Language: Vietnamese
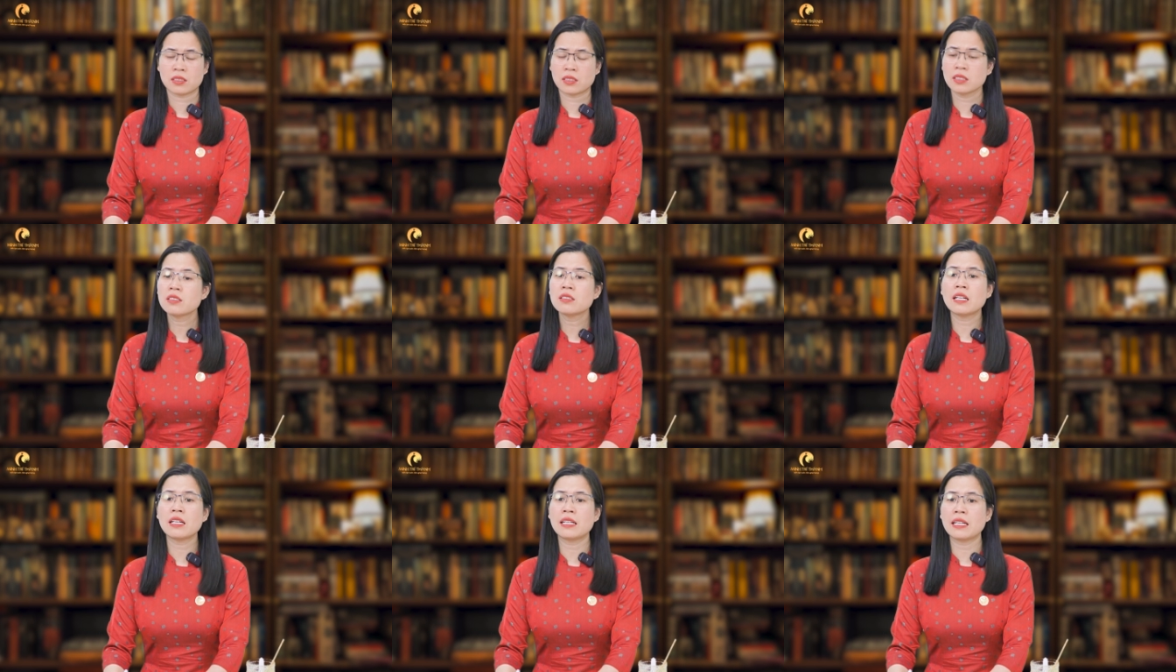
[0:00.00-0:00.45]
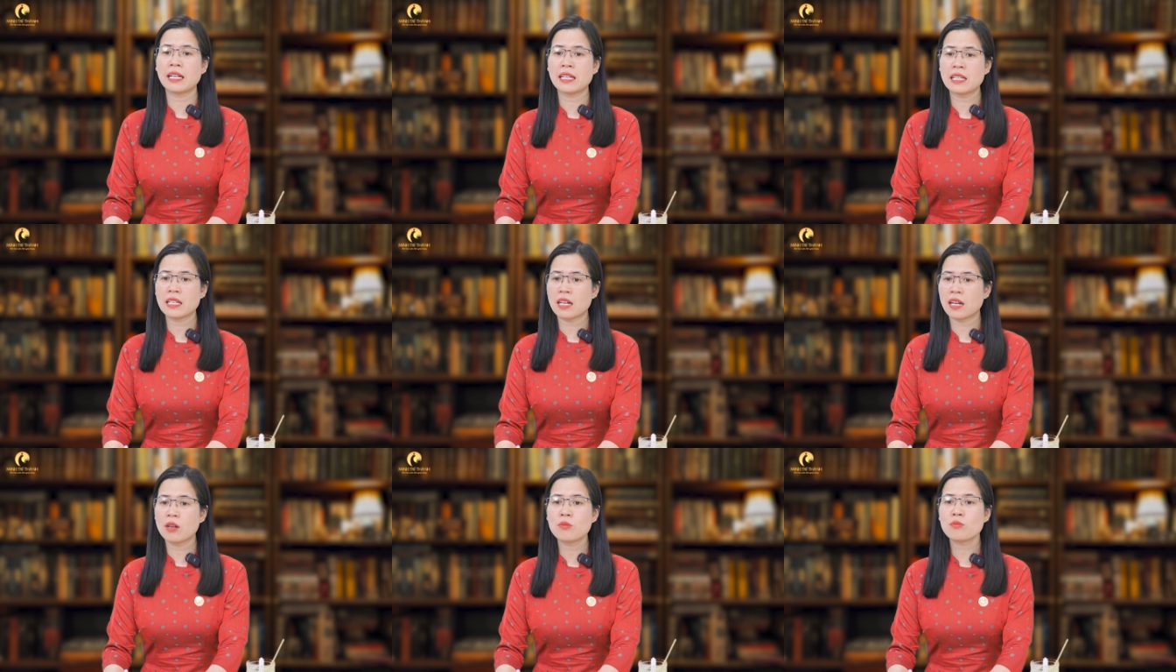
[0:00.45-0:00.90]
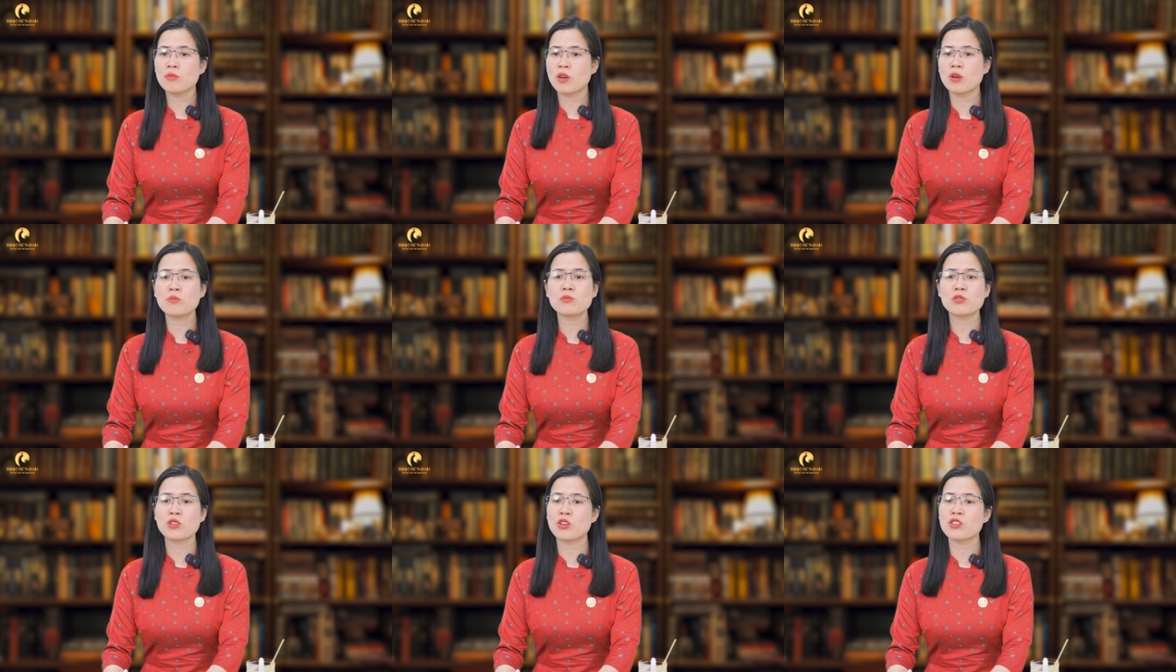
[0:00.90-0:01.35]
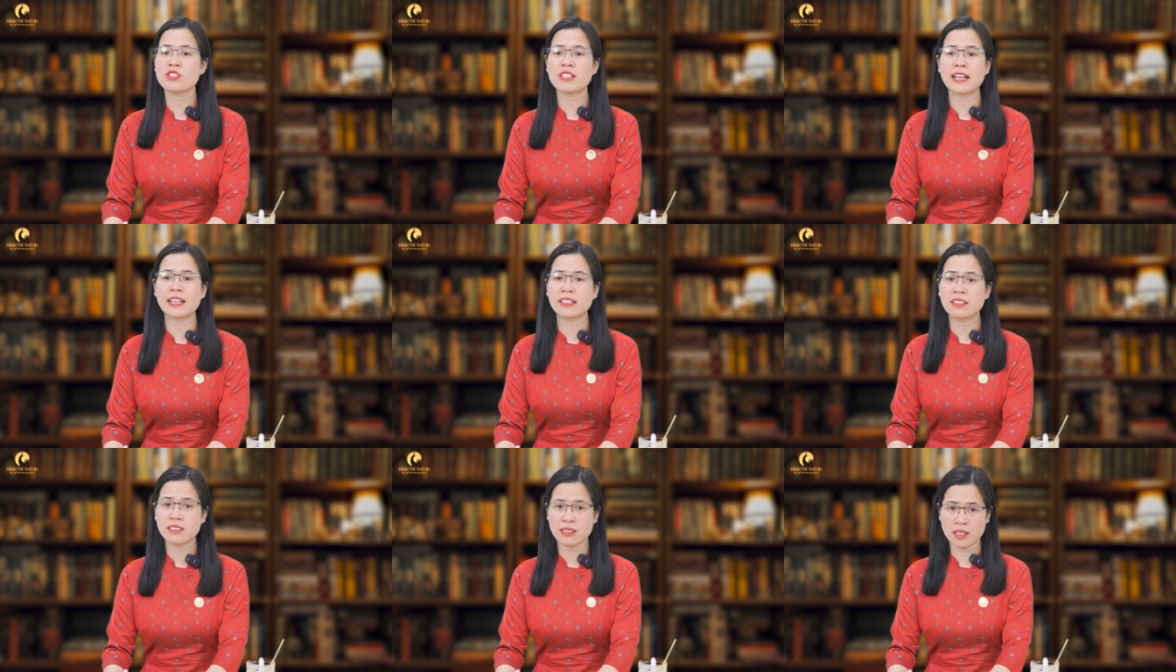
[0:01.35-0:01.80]
từ lần đấy không không so
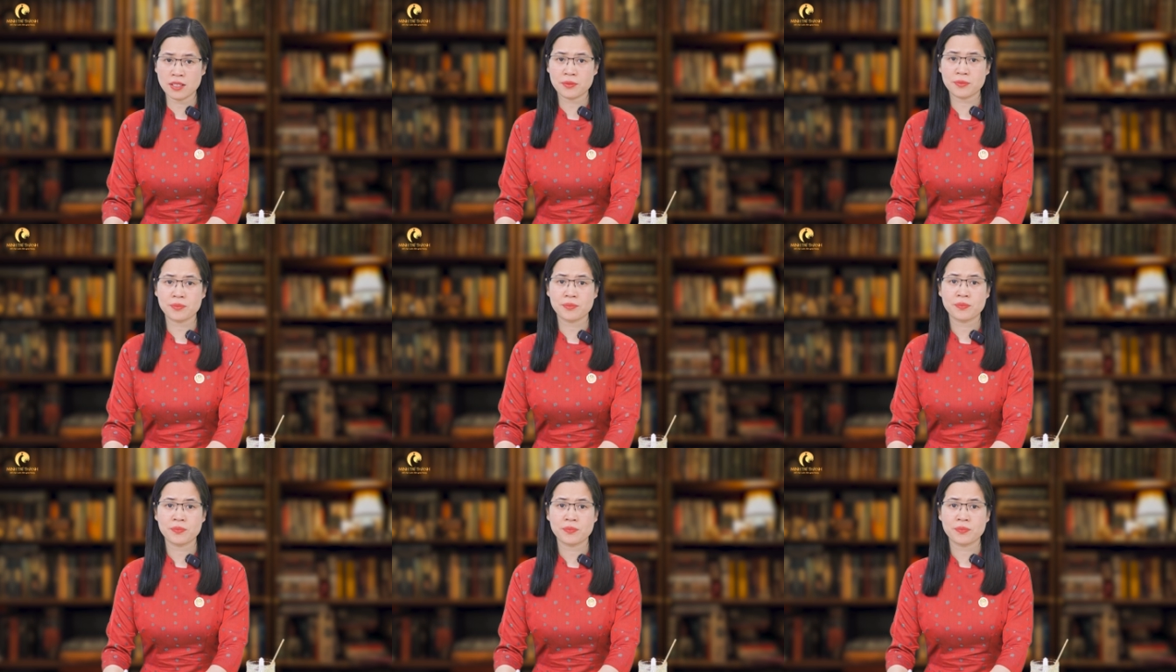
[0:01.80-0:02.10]
sánh nữa